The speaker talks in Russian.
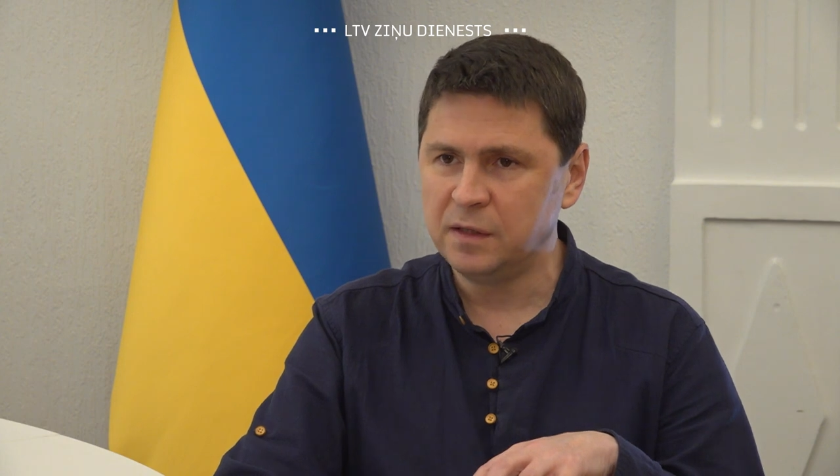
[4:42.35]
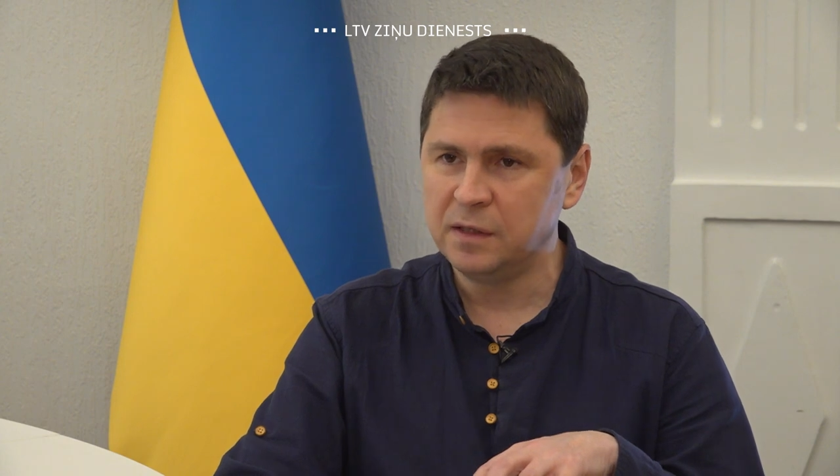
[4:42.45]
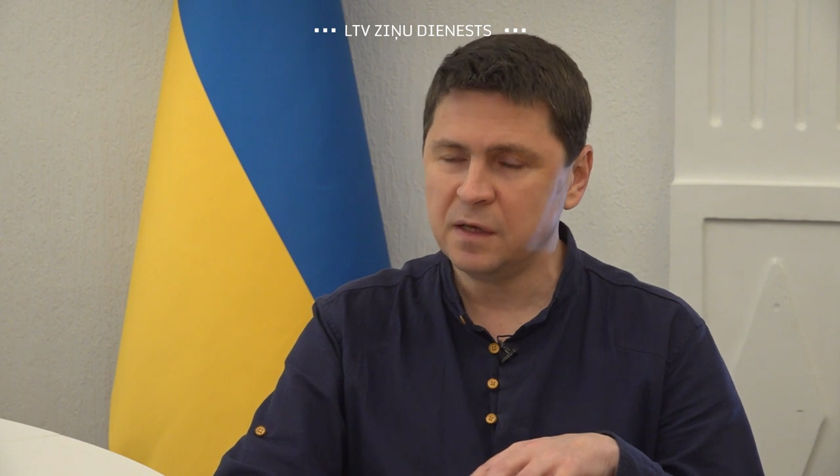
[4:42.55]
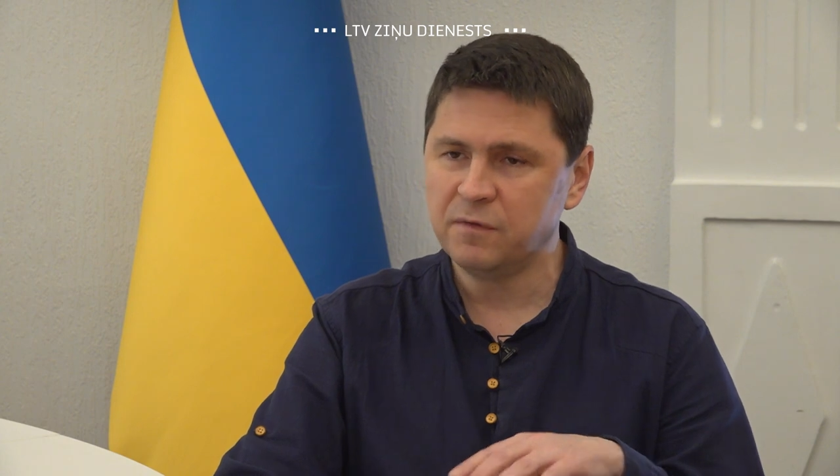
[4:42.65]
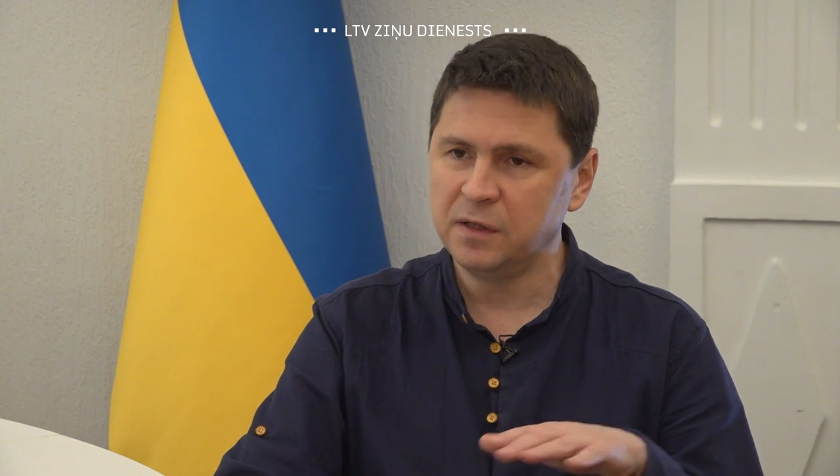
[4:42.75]
для
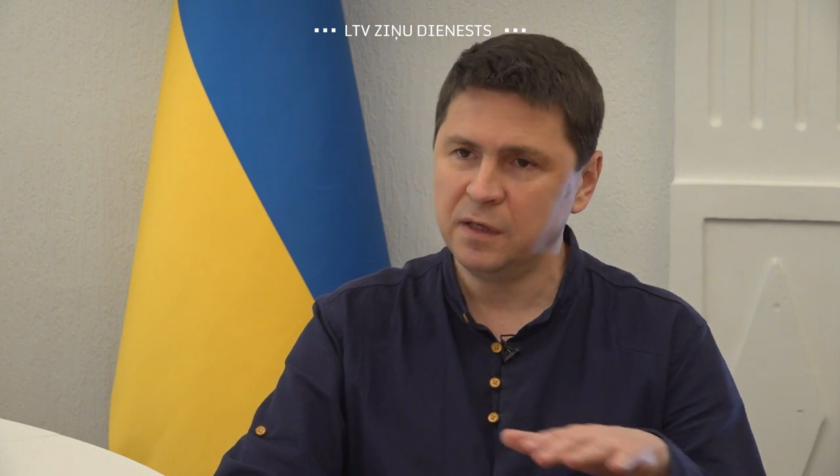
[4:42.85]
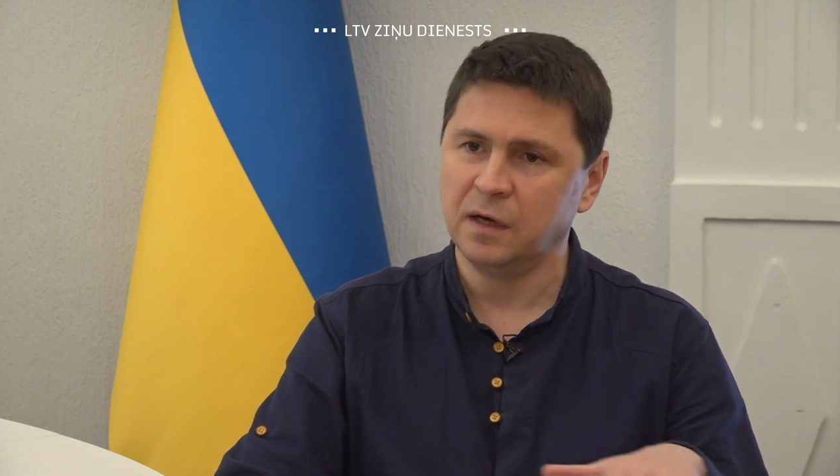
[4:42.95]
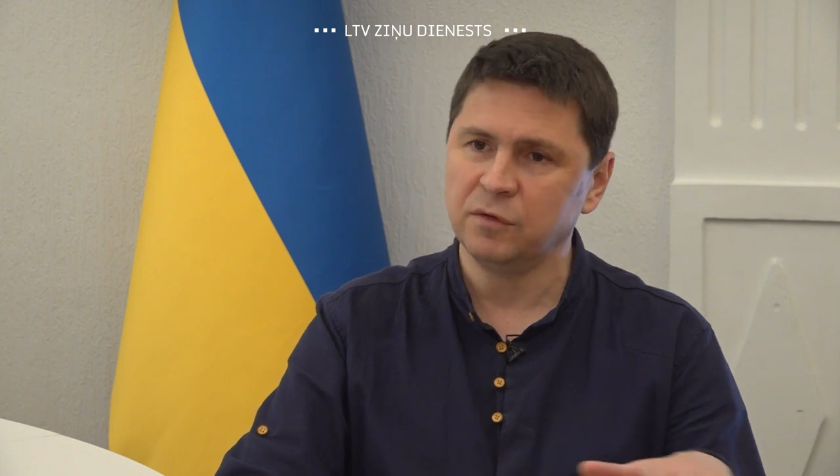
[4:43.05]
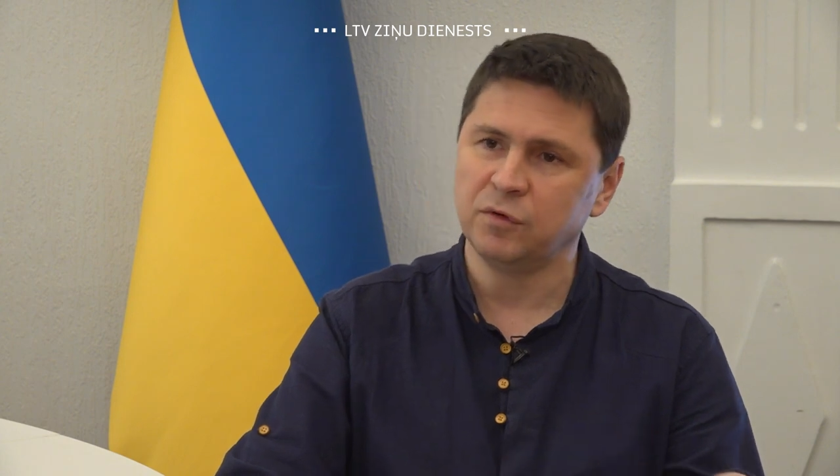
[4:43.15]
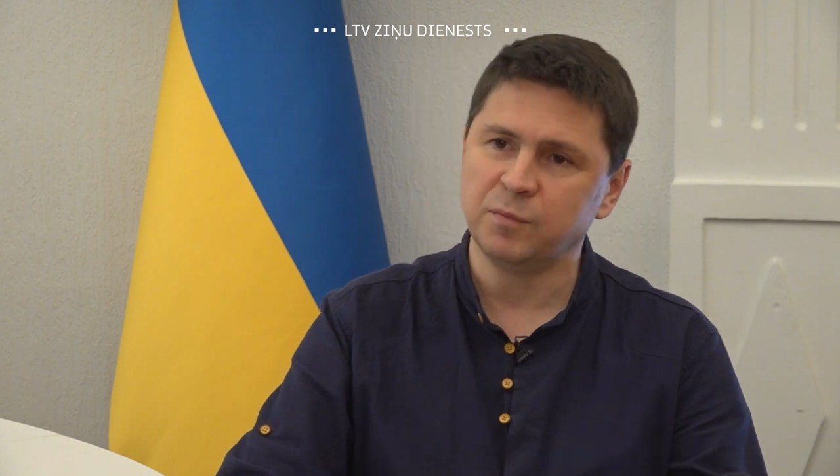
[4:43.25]
этой войны,
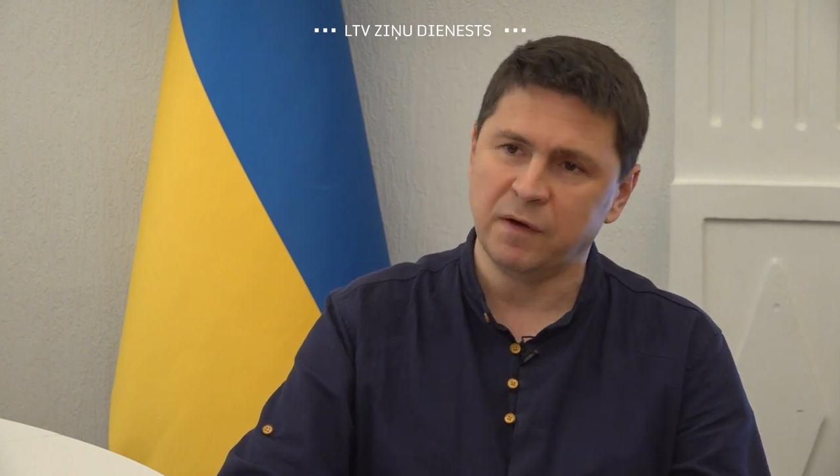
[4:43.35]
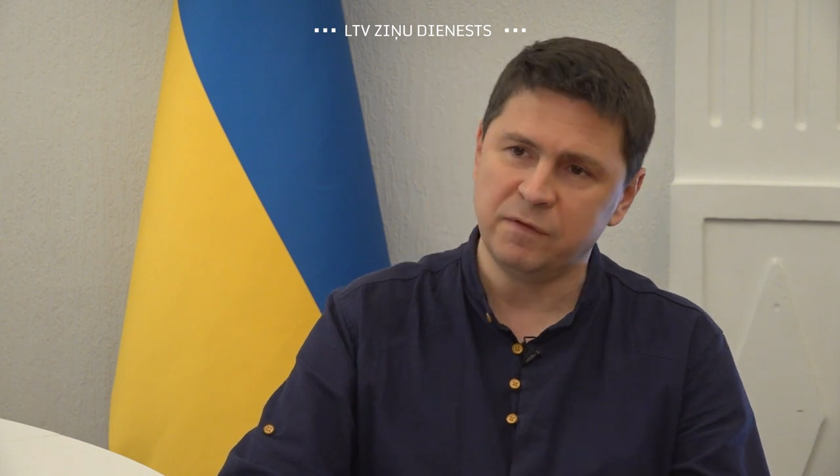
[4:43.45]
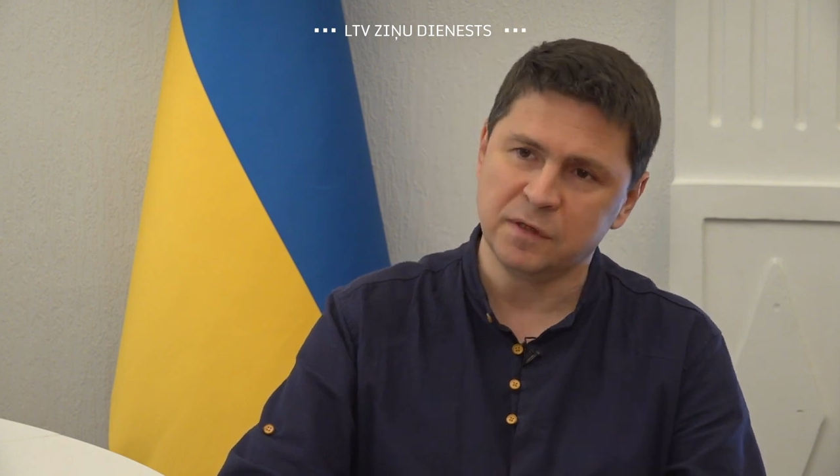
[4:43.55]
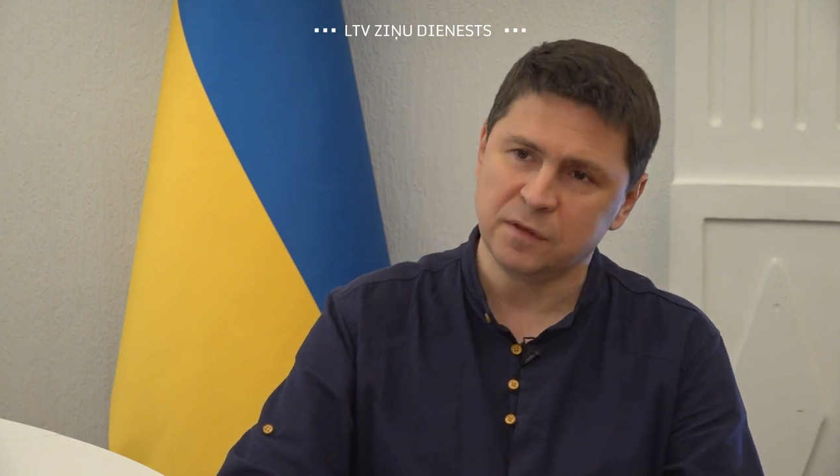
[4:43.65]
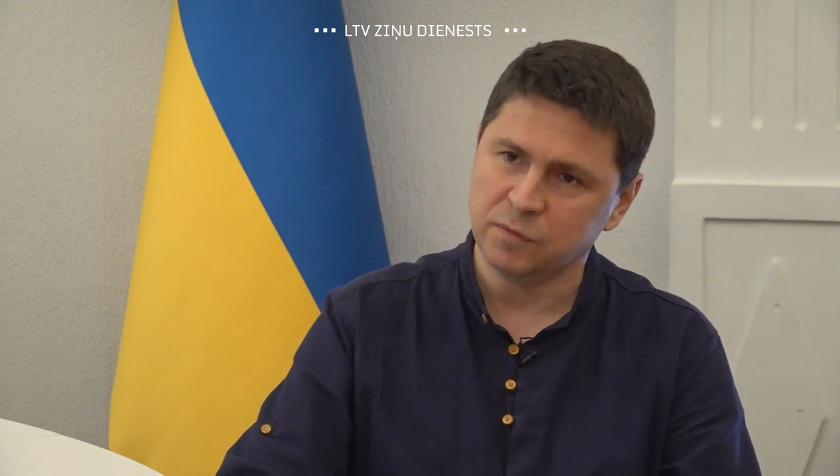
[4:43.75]
оно отправлено на